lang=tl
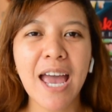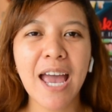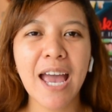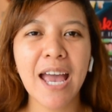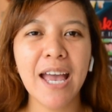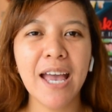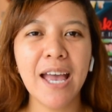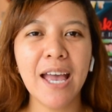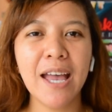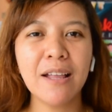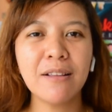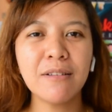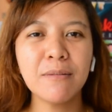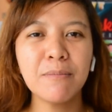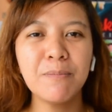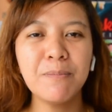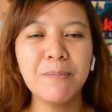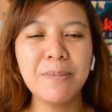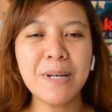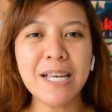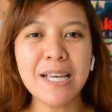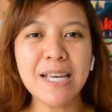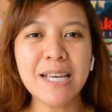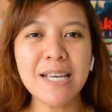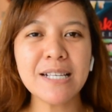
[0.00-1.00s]
And
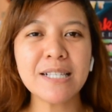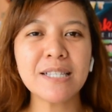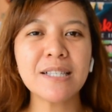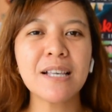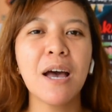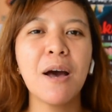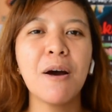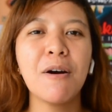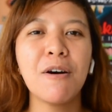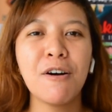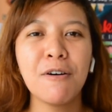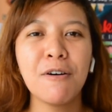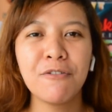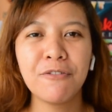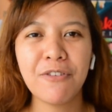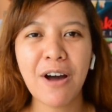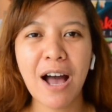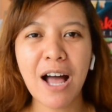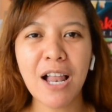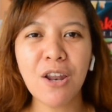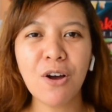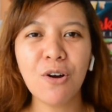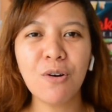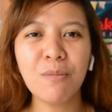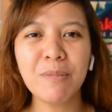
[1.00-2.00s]
please,
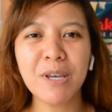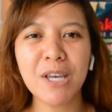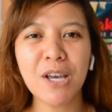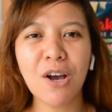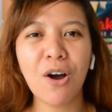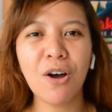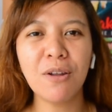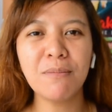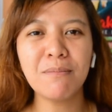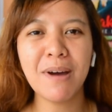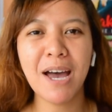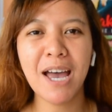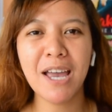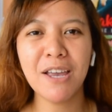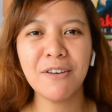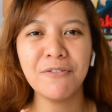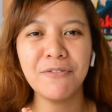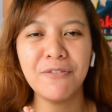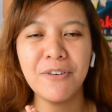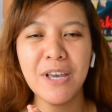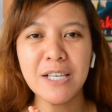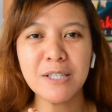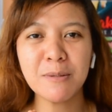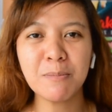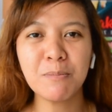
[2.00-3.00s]
follow me on my
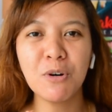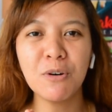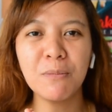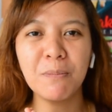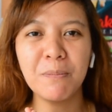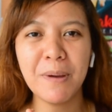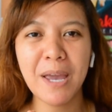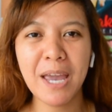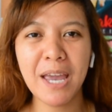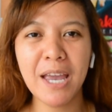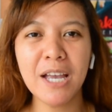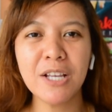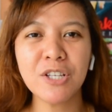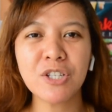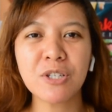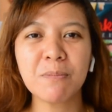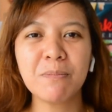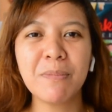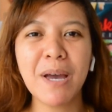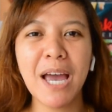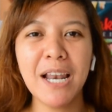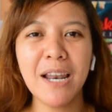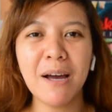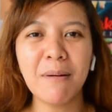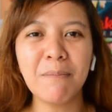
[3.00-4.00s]
Facebook page,
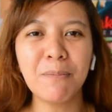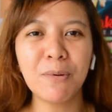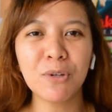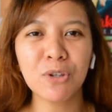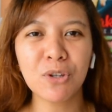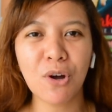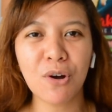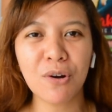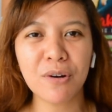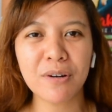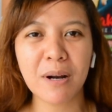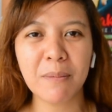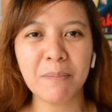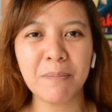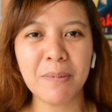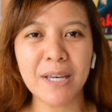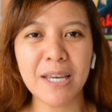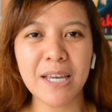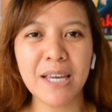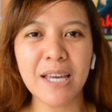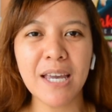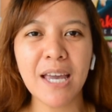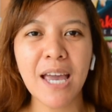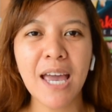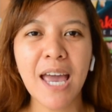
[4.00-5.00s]
Belang
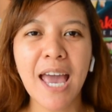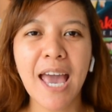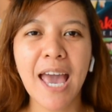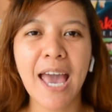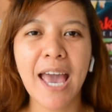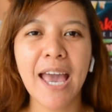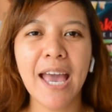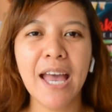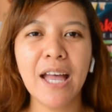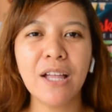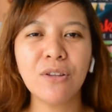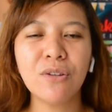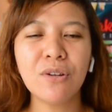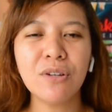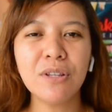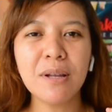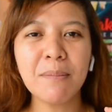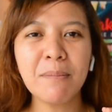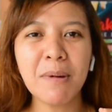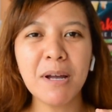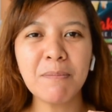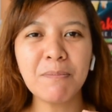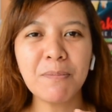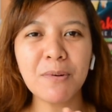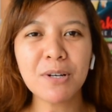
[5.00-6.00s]
Photography. And doon
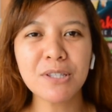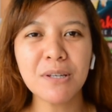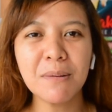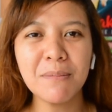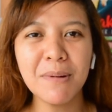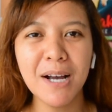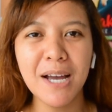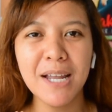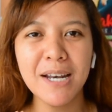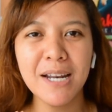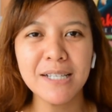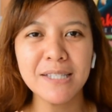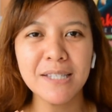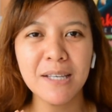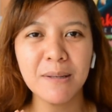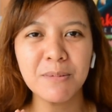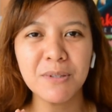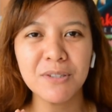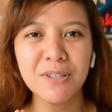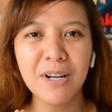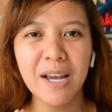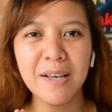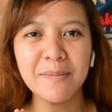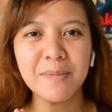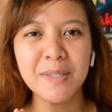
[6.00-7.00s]
naman po sa mga
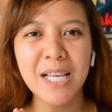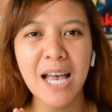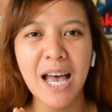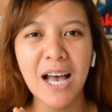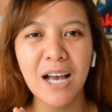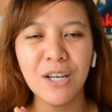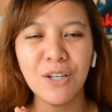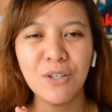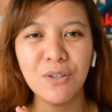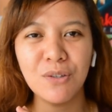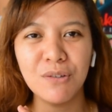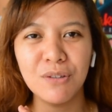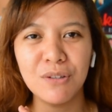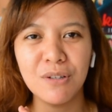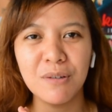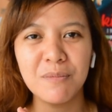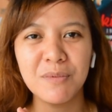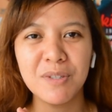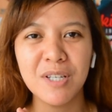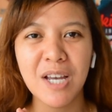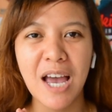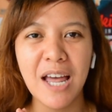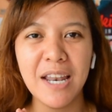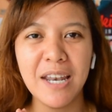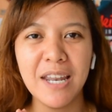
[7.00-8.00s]
nag-subscribe sa aking YouTube
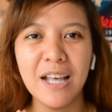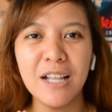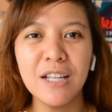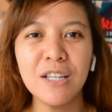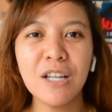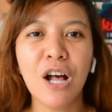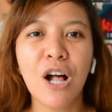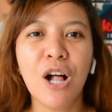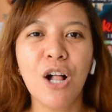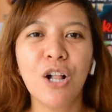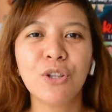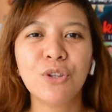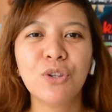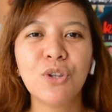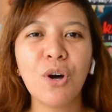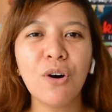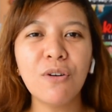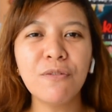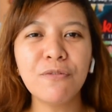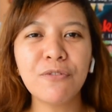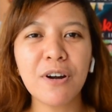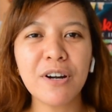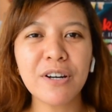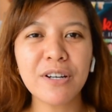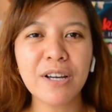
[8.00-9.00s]
channel,
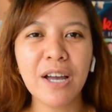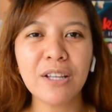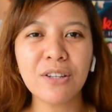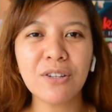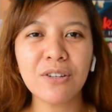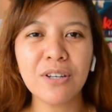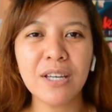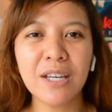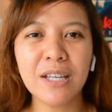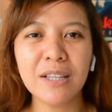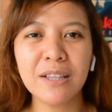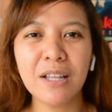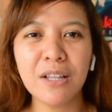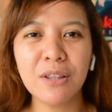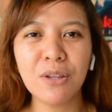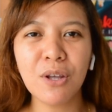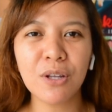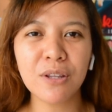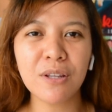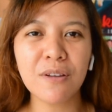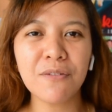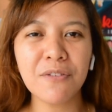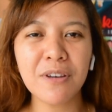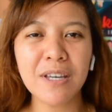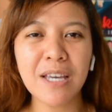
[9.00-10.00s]
don't forget to hit the
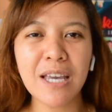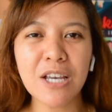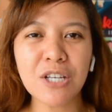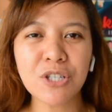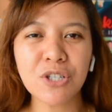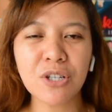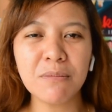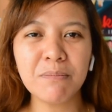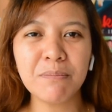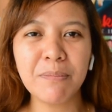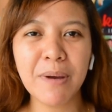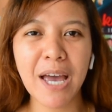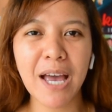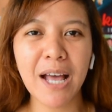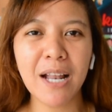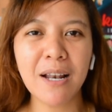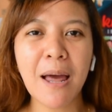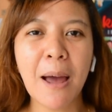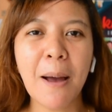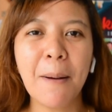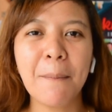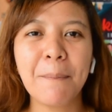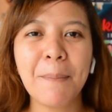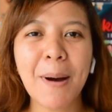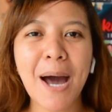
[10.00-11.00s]
notification
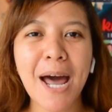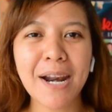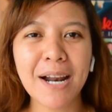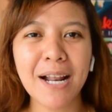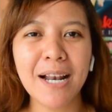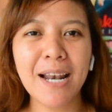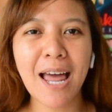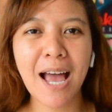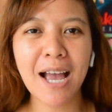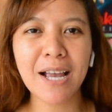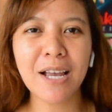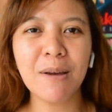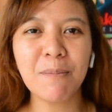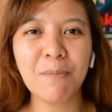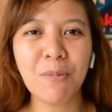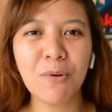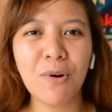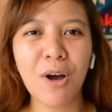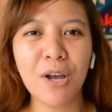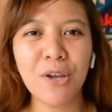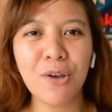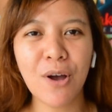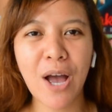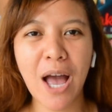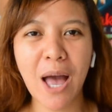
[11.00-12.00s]
bell para lagi po
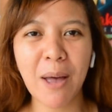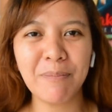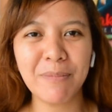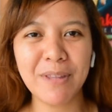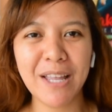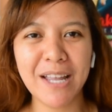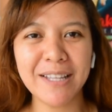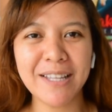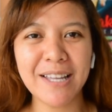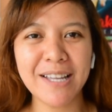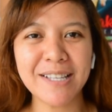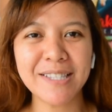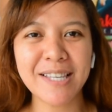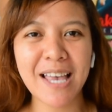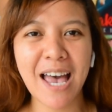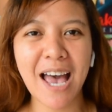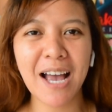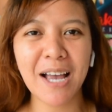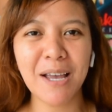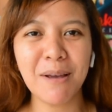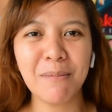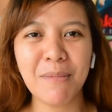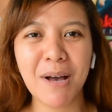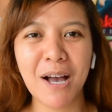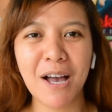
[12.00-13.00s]
kayong updated sa
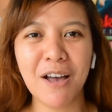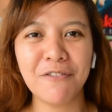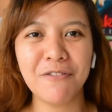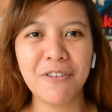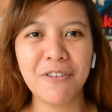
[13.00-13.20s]
aking mga